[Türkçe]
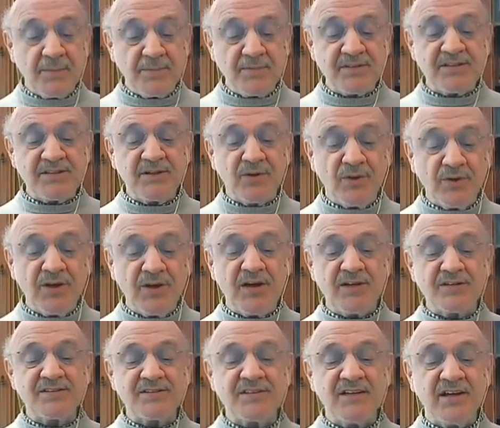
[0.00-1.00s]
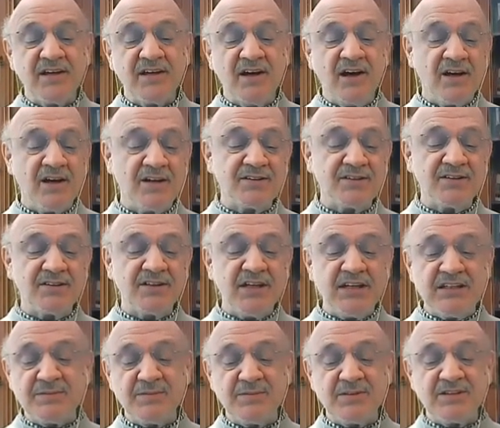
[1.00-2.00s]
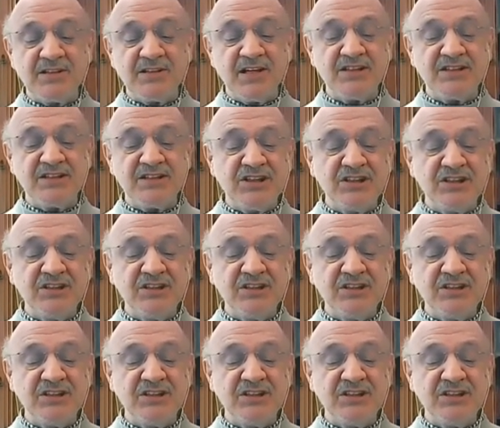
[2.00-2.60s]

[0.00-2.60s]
hapise koyarsa artık hiçbir şey